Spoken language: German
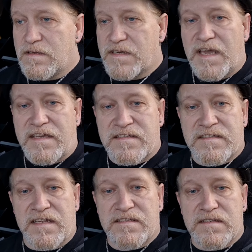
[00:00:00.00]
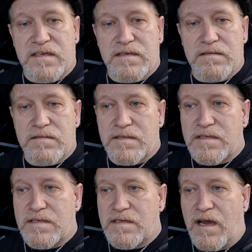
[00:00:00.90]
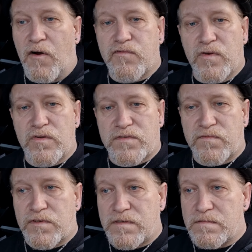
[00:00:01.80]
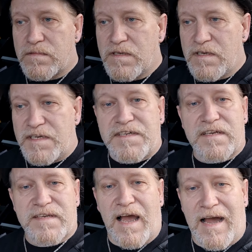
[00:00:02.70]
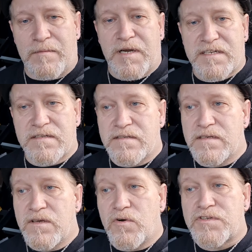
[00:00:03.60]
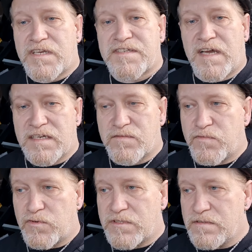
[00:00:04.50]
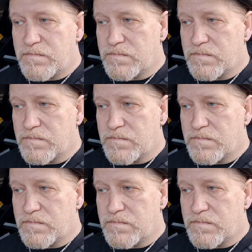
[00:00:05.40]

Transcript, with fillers: ihre Existenz aufgelöst wurde, ihnen das Arbeiten untersagt wurde